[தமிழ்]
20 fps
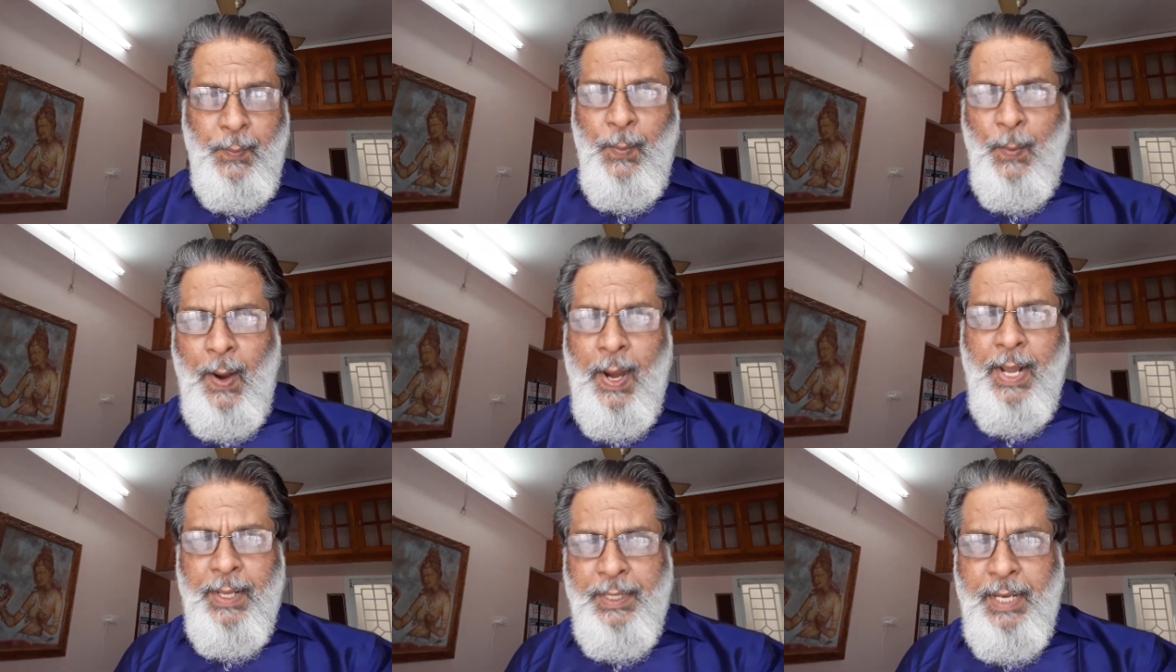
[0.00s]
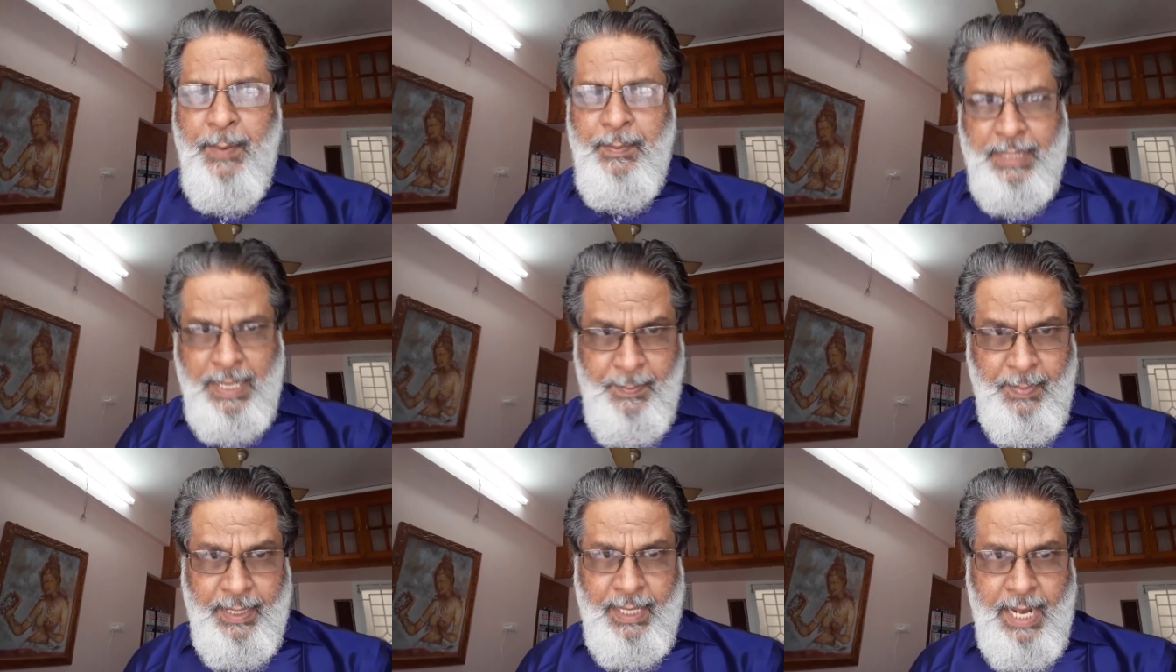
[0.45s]
வணக்கம்
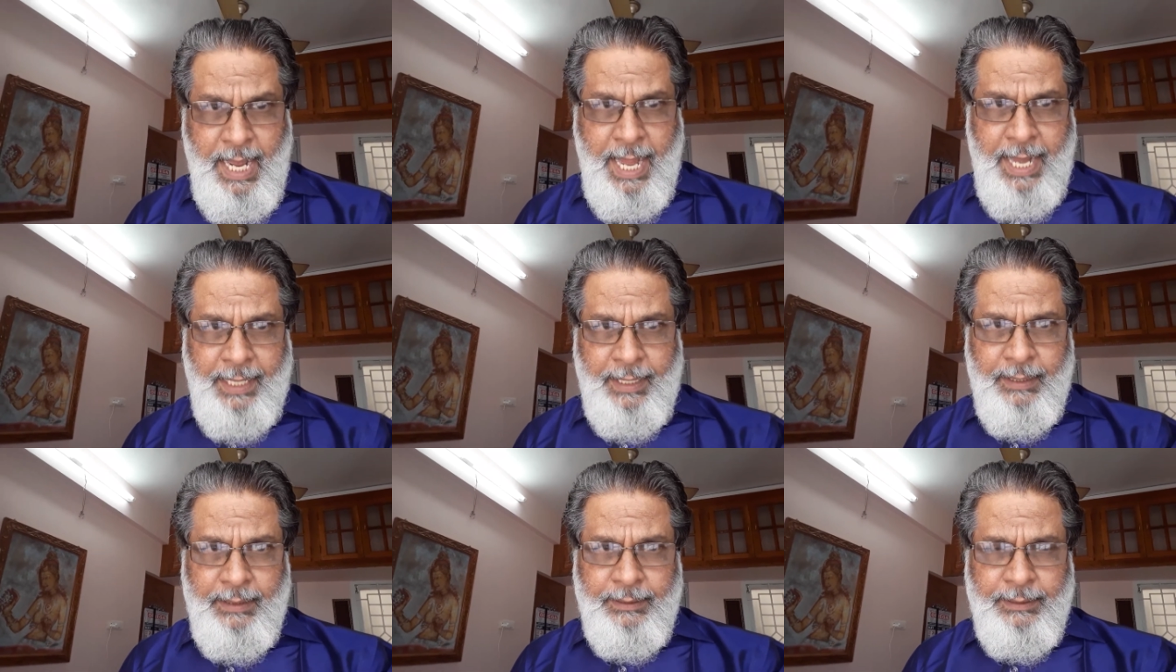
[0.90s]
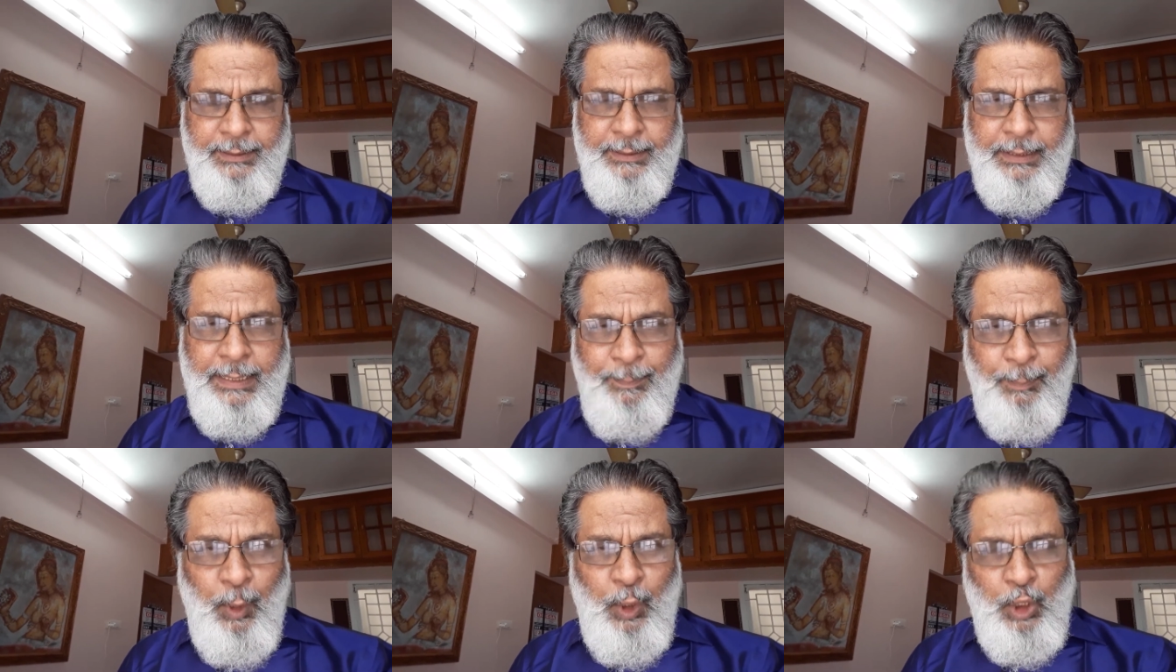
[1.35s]
நண்பர்களே
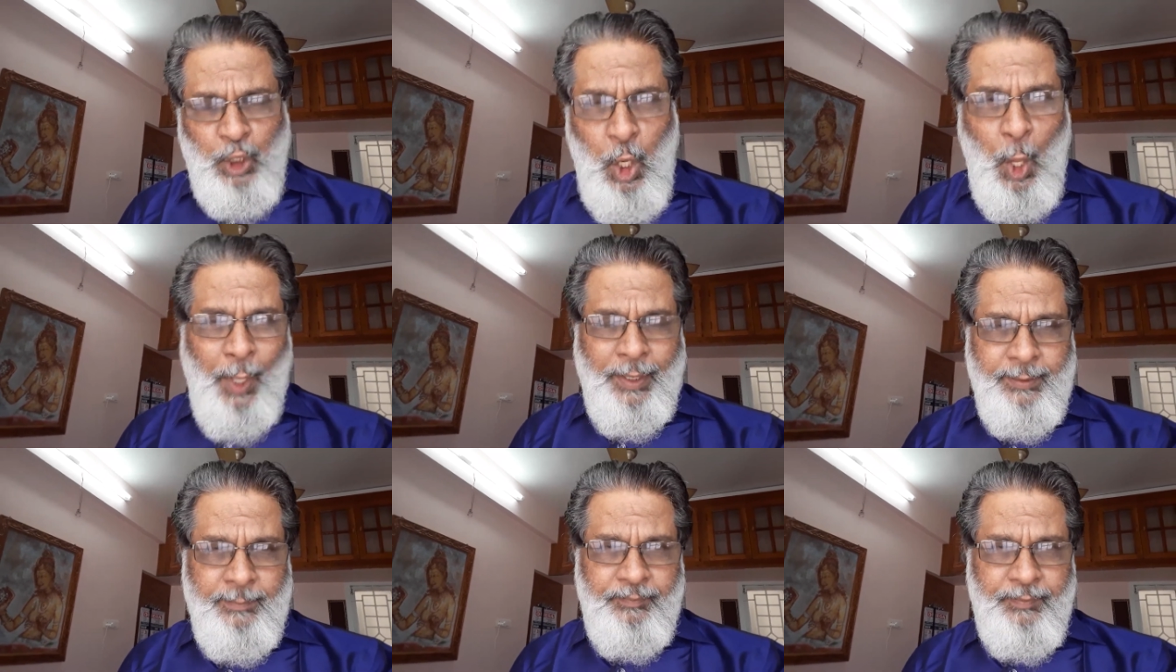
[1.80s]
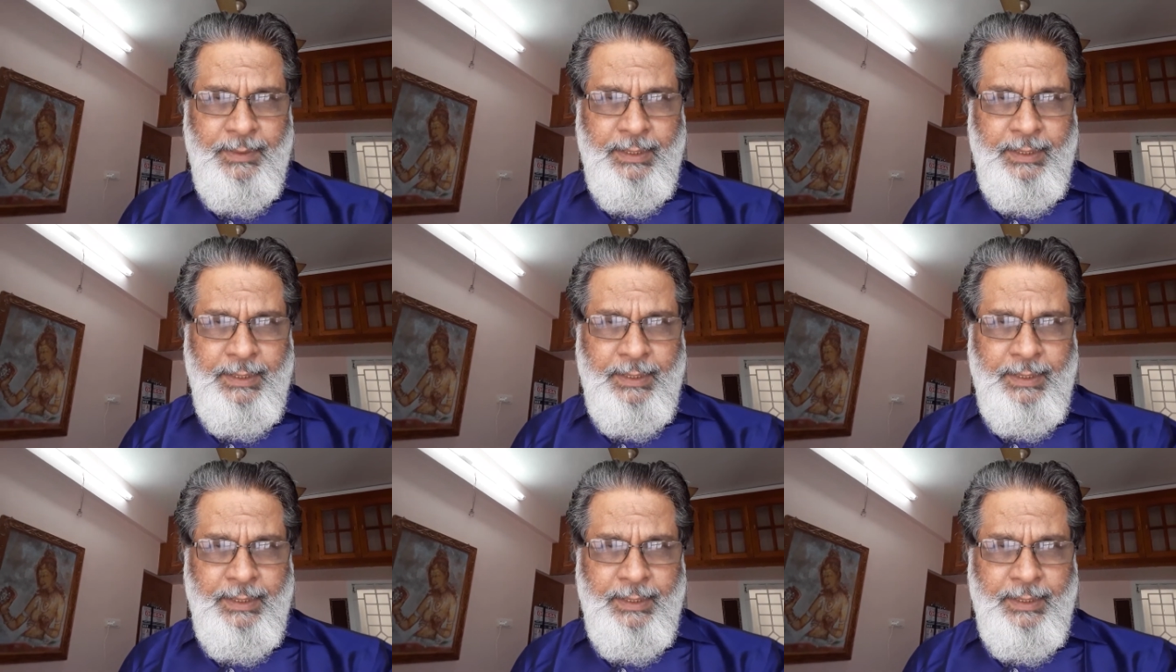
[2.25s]
இப்பொழுது நான்